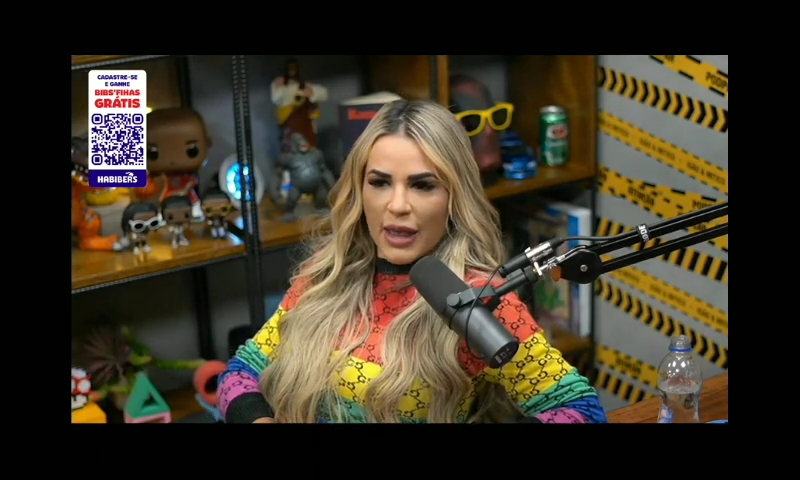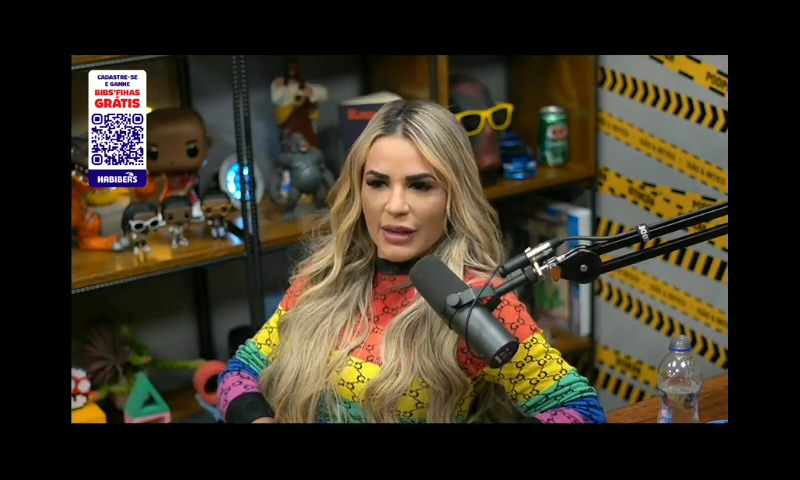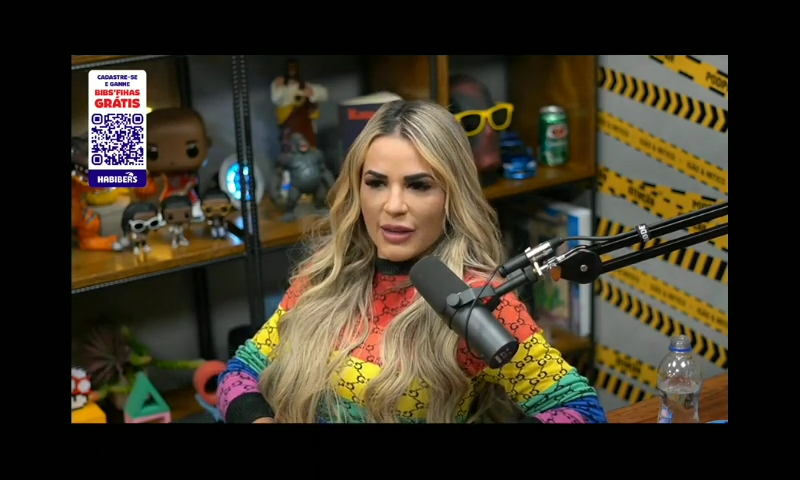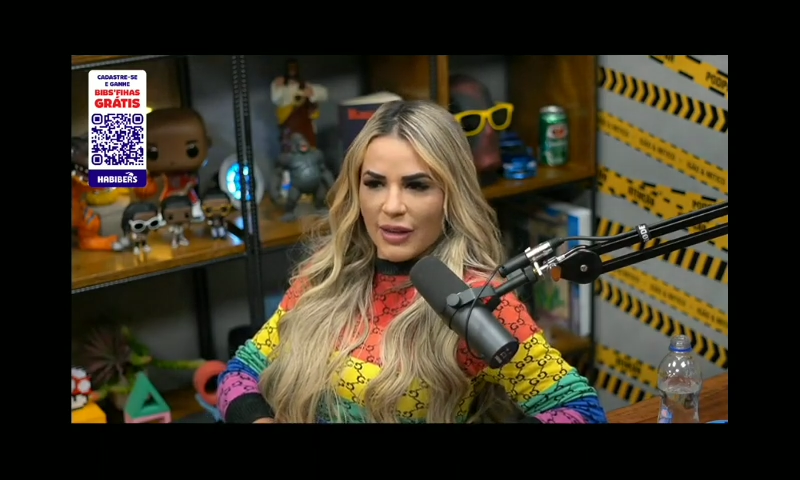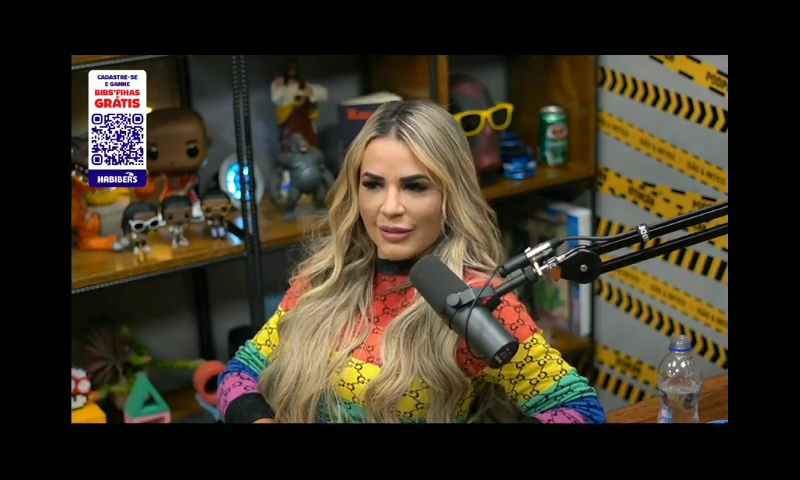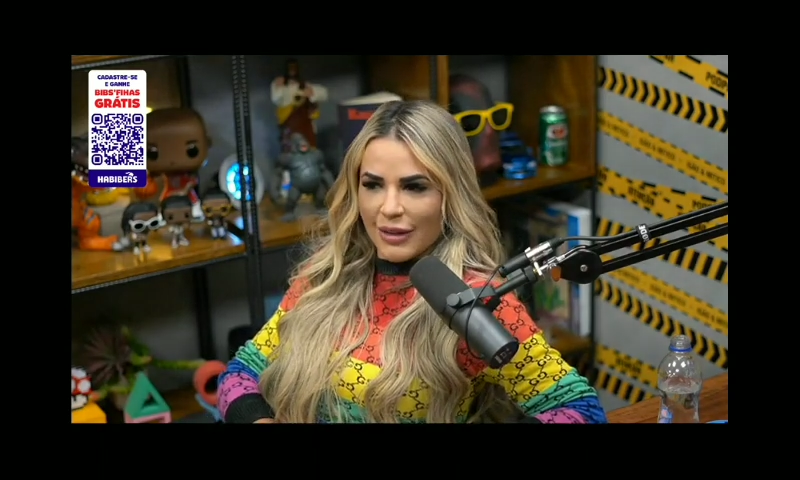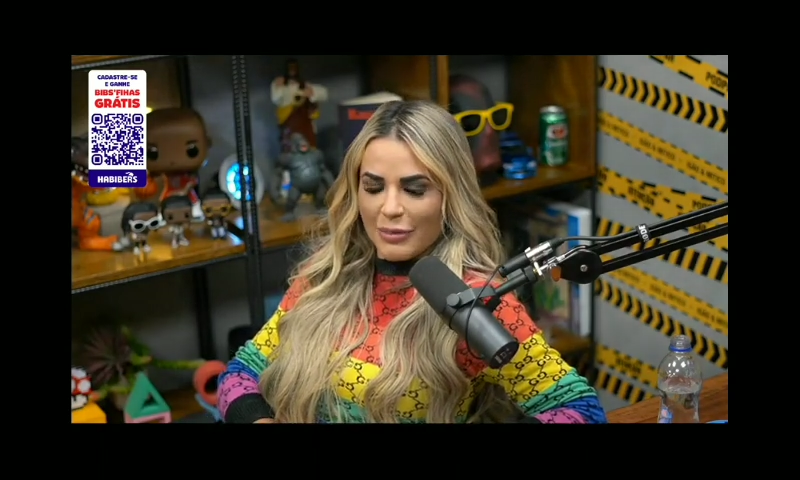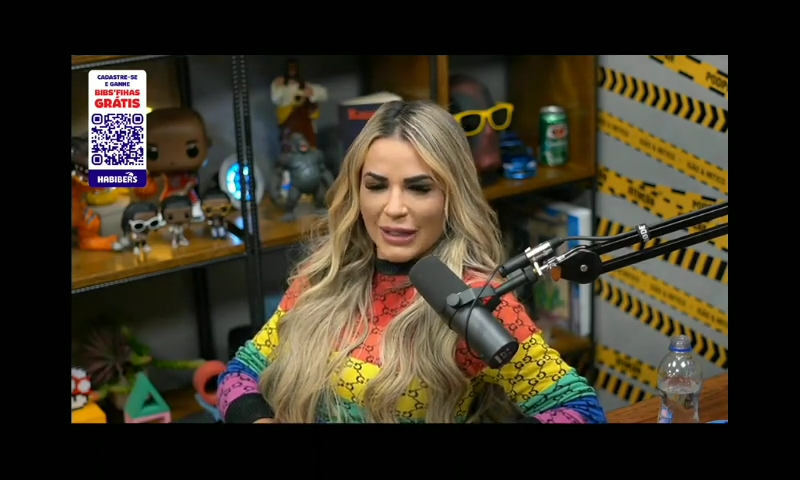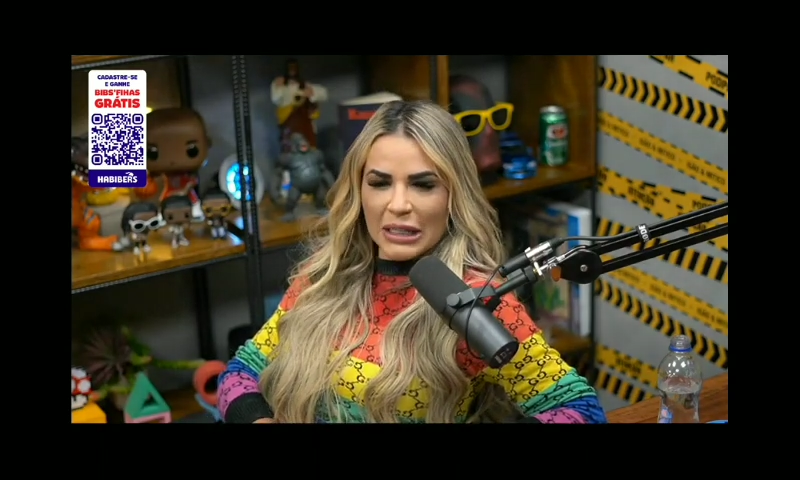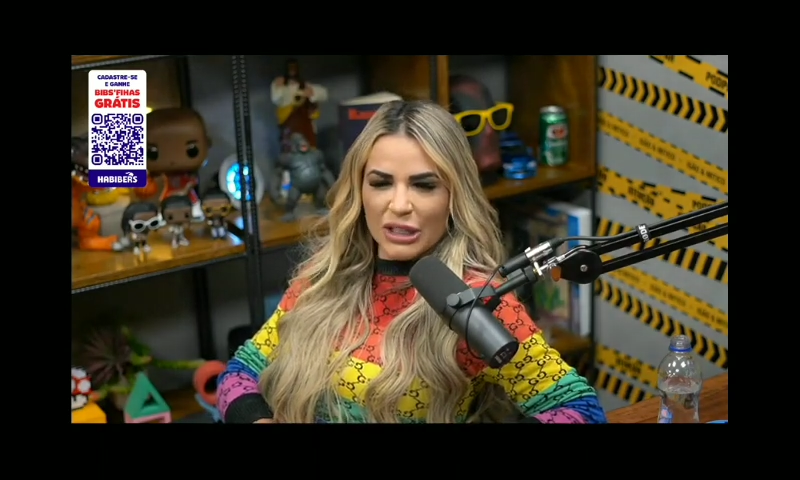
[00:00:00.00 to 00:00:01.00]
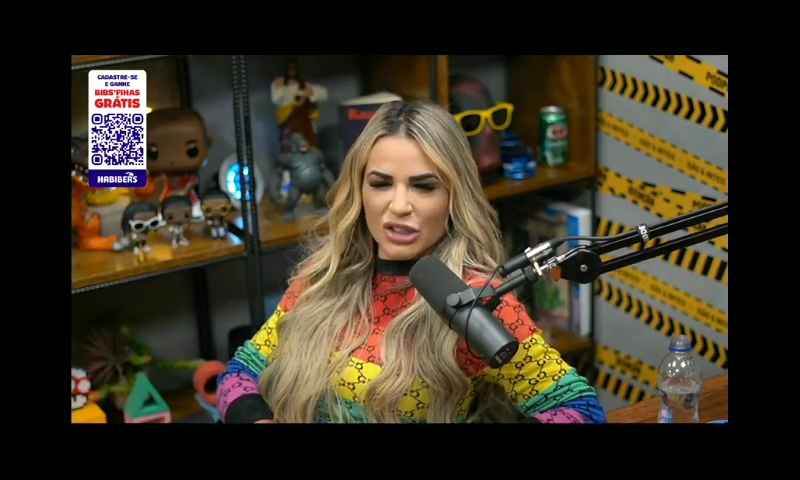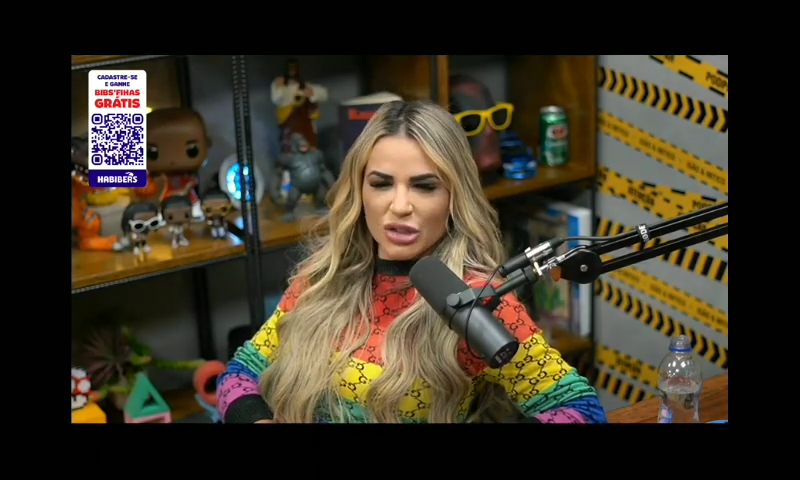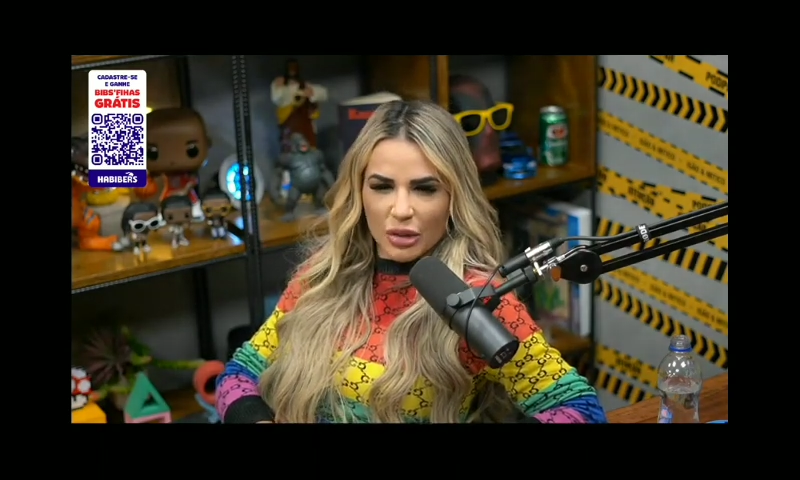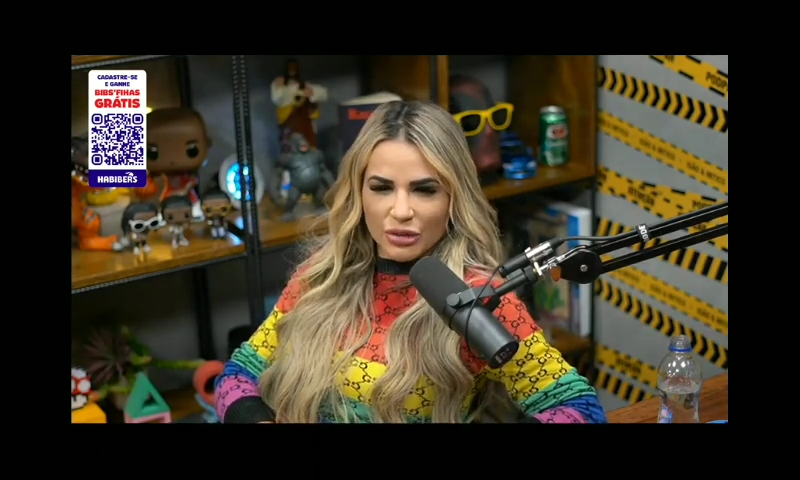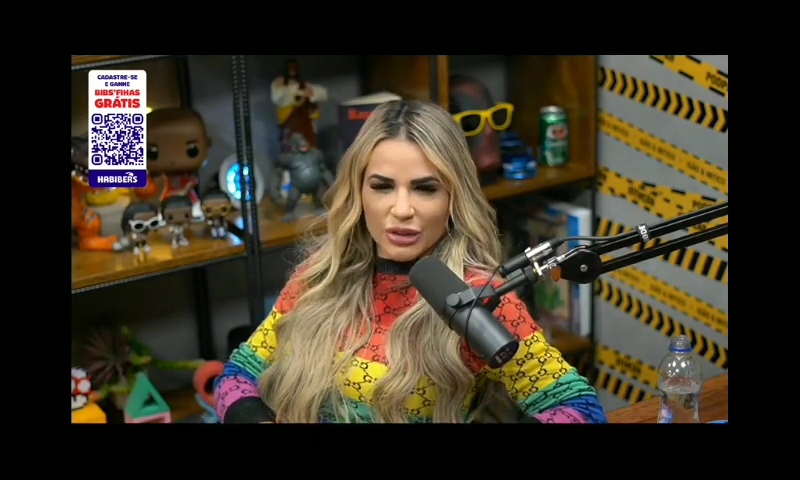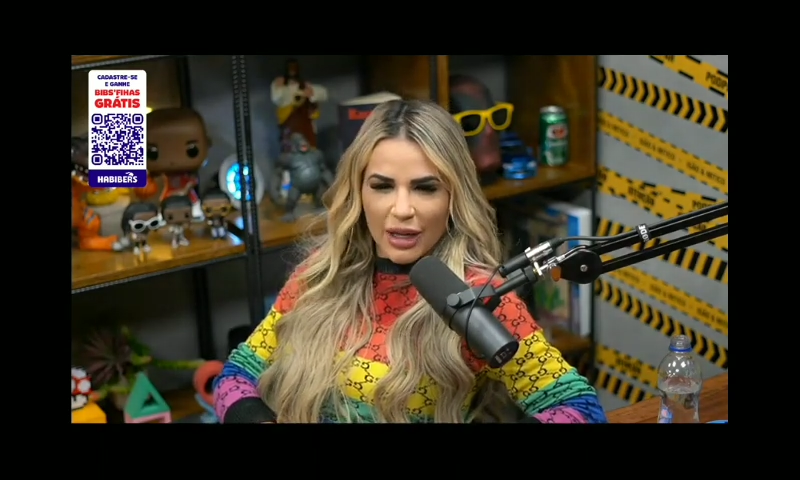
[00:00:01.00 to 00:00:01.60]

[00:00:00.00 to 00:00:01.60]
é assim, é bem nítido a,